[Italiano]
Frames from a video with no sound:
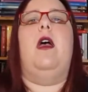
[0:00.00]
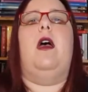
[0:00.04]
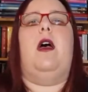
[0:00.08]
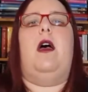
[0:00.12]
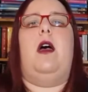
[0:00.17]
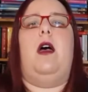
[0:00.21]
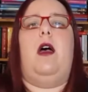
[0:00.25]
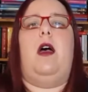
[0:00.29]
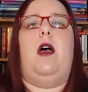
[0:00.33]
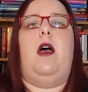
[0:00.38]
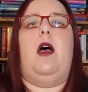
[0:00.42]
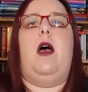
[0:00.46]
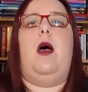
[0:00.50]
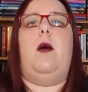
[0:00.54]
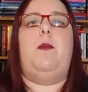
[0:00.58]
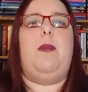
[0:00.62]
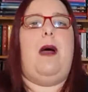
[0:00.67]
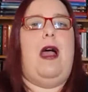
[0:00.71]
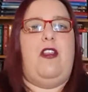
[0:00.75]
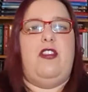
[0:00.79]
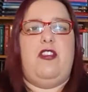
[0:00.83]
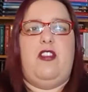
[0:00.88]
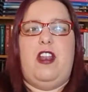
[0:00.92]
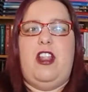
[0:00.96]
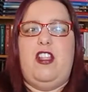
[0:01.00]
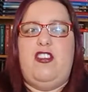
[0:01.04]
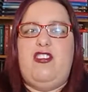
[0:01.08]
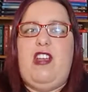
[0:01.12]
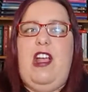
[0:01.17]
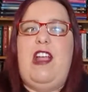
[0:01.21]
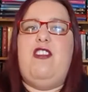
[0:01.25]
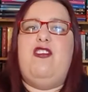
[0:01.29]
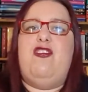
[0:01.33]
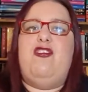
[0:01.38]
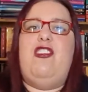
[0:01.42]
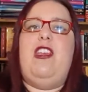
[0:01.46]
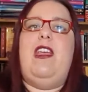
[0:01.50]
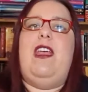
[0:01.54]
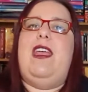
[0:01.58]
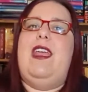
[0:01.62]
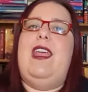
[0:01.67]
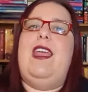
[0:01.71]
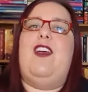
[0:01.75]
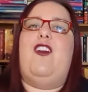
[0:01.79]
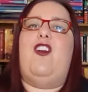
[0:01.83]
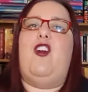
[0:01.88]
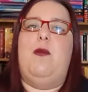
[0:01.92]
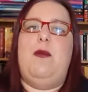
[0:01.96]
bando alle ciance
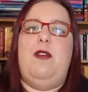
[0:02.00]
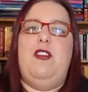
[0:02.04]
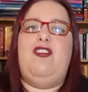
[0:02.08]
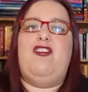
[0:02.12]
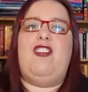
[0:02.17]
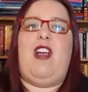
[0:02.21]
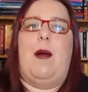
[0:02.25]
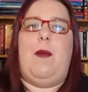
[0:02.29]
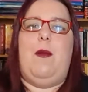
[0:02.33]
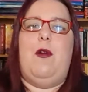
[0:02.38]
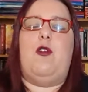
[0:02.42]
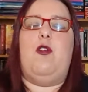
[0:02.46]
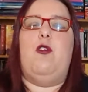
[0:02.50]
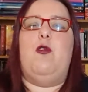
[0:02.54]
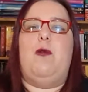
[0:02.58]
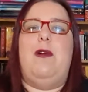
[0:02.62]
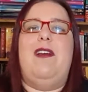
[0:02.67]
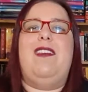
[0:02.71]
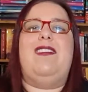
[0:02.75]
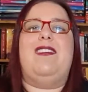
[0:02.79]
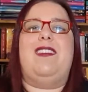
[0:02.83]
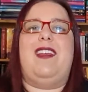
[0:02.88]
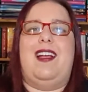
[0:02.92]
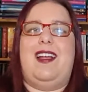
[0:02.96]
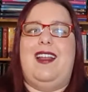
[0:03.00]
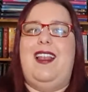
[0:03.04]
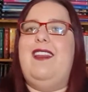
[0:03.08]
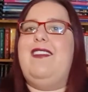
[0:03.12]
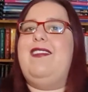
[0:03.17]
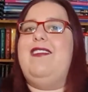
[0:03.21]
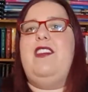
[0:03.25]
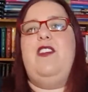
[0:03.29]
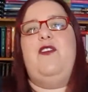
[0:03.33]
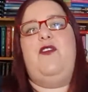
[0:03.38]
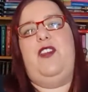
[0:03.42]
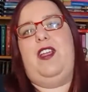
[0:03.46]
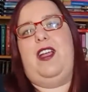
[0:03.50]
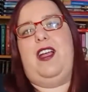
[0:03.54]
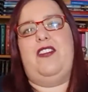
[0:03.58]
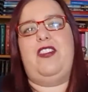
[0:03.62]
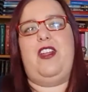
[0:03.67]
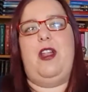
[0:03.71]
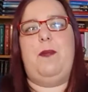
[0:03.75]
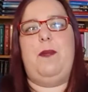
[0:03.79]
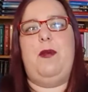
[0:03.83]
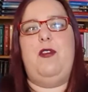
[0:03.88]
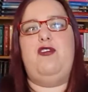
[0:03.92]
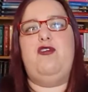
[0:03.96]
e cominciamo con questa classifica
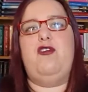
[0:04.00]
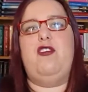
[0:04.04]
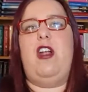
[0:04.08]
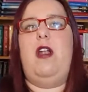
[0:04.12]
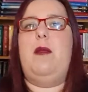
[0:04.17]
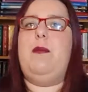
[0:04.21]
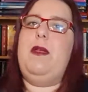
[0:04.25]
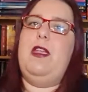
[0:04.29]
dal peggiore al